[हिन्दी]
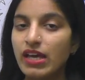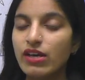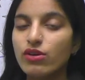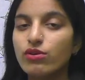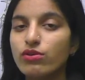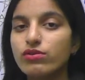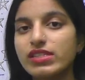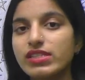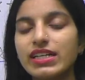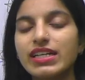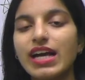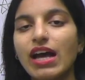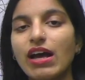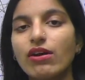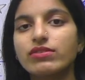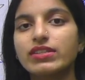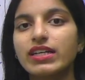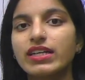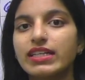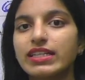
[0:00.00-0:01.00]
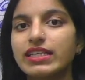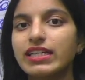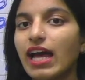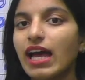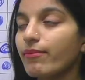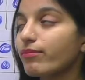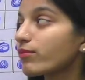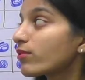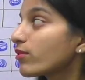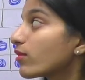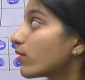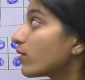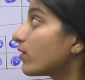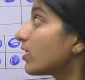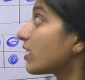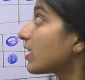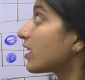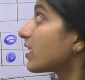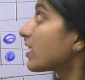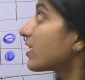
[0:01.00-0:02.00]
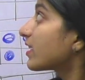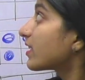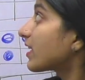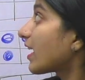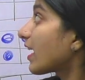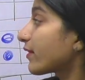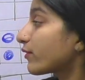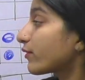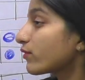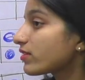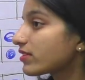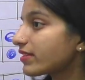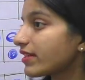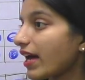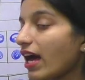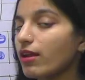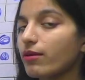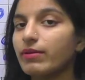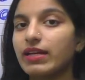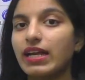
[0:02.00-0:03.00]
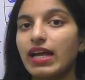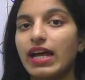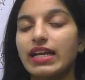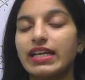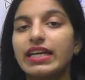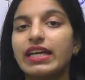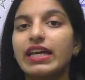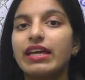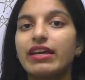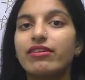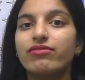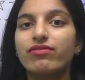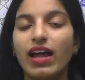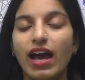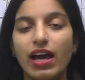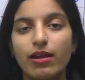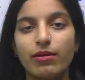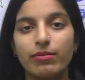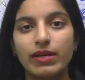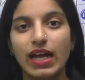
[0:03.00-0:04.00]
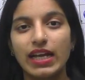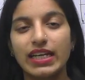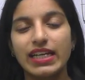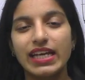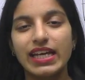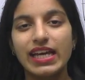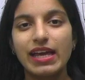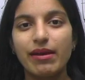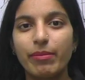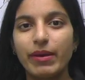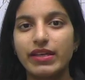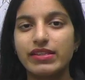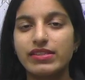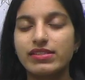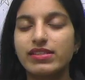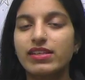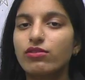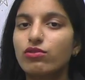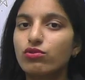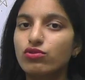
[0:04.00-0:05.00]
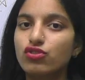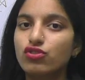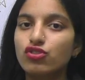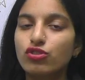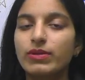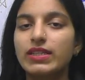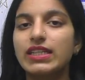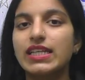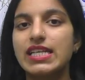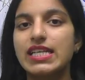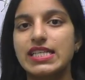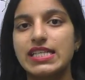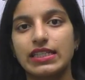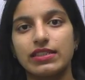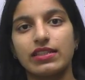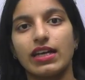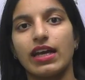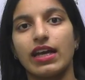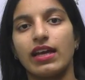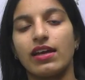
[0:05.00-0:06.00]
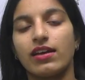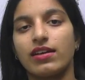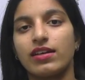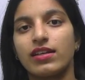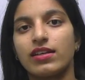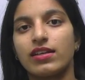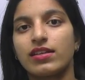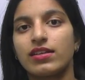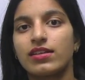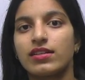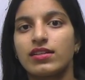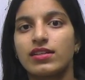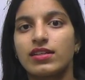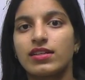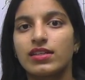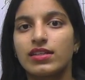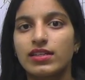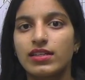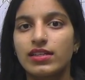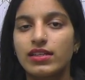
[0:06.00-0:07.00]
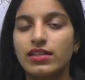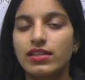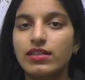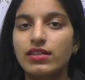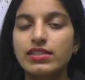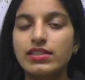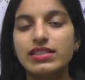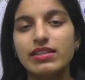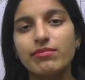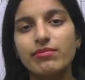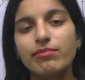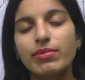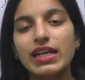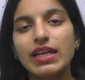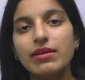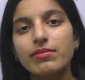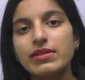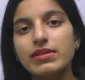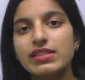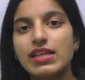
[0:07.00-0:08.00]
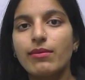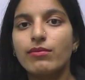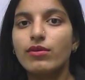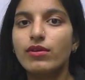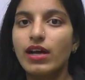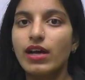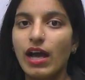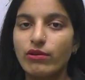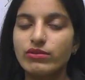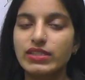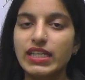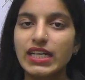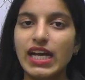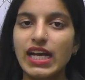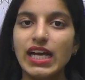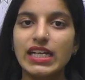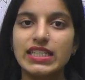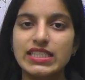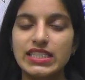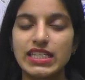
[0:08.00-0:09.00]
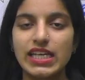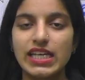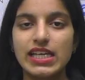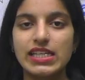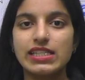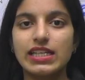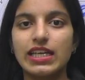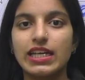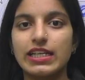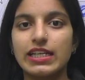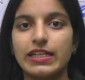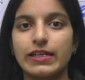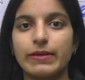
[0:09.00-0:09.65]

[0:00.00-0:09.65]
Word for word: उसे काउंट करके आपको या तो स्टार बनाने हैं फ्लावर बनाने हैं पेंसिल कुछ भी दे सकता है सिंपल है बस आपको काउंटिंग आनी चाहिए इसके लिए